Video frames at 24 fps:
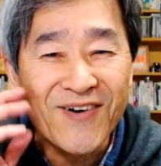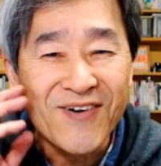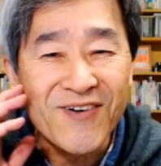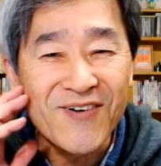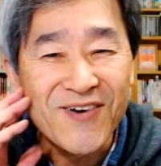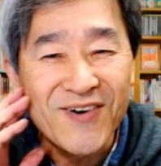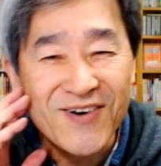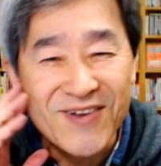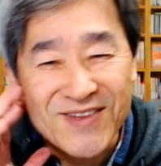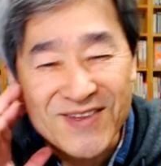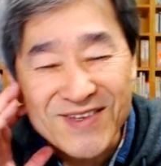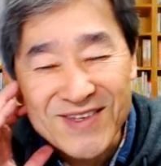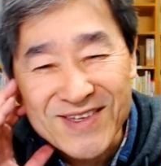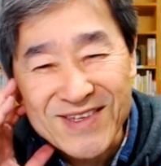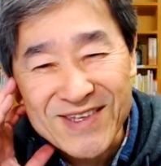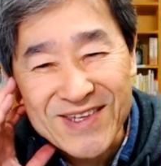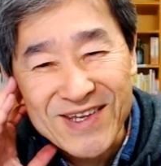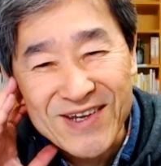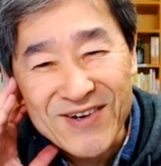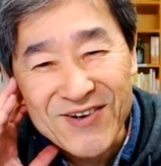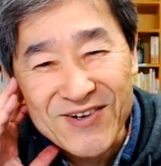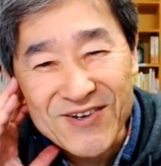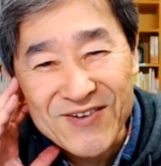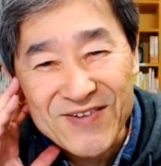思っ
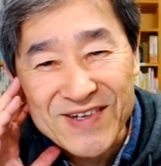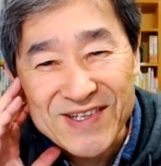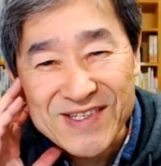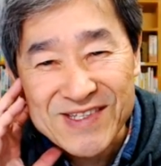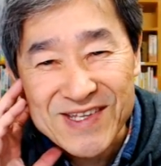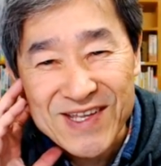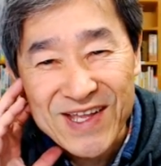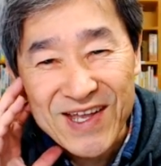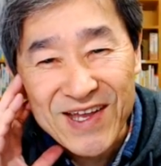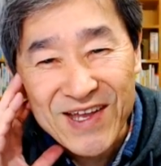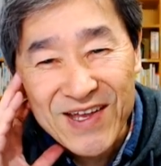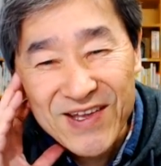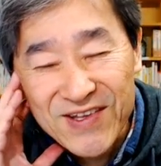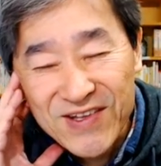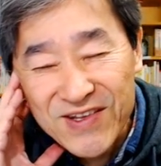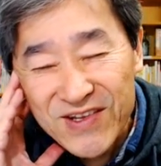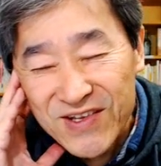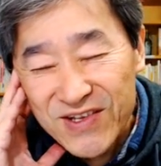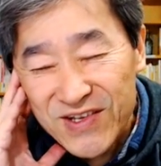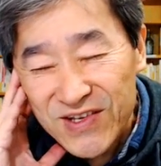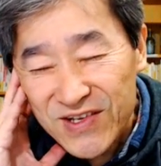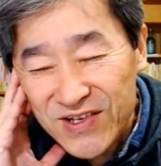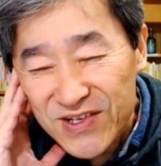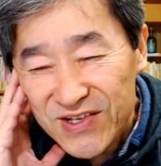ておりますね。
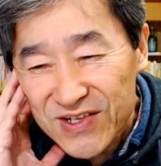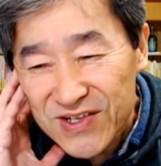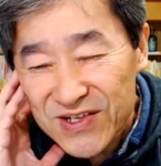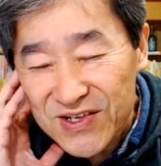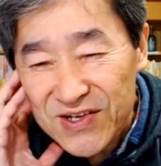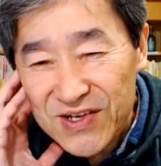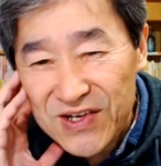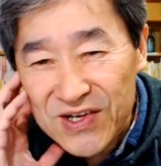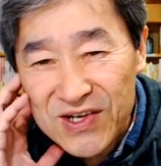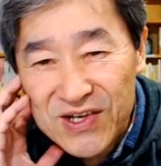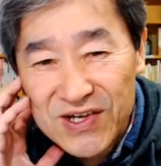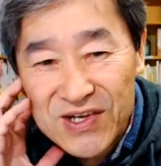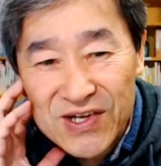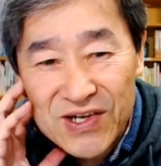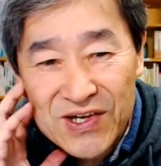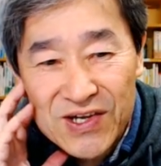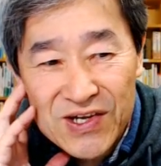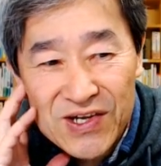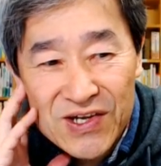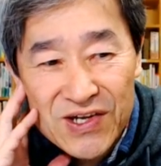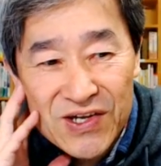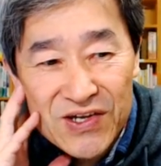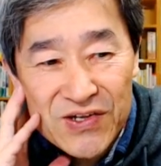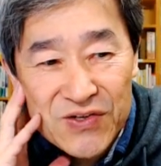
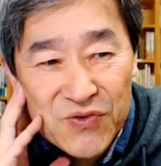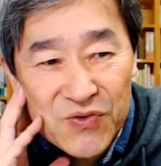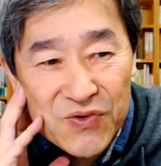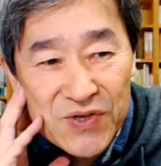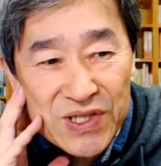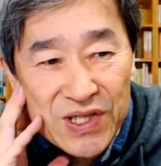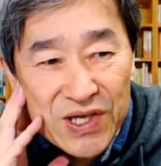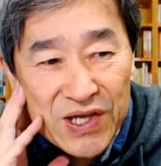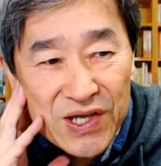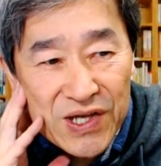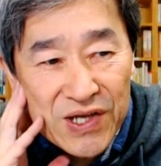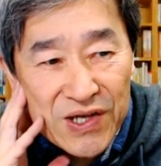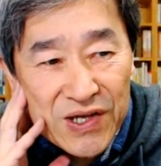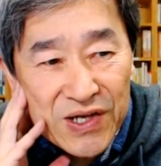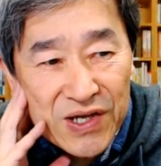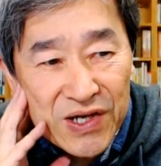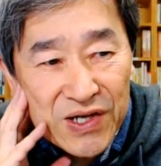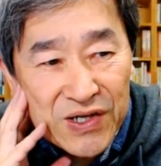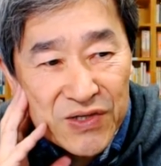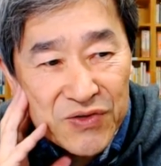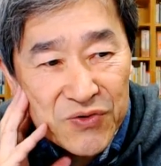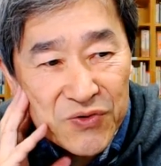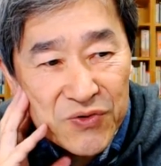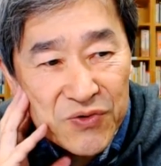えー、要はね、
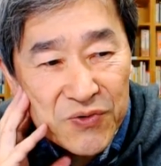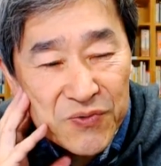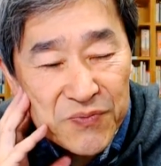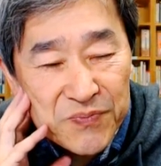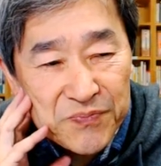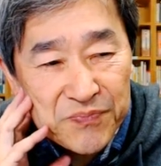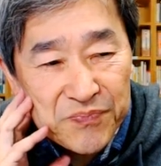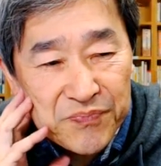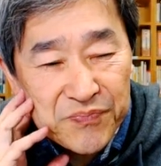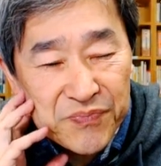あの、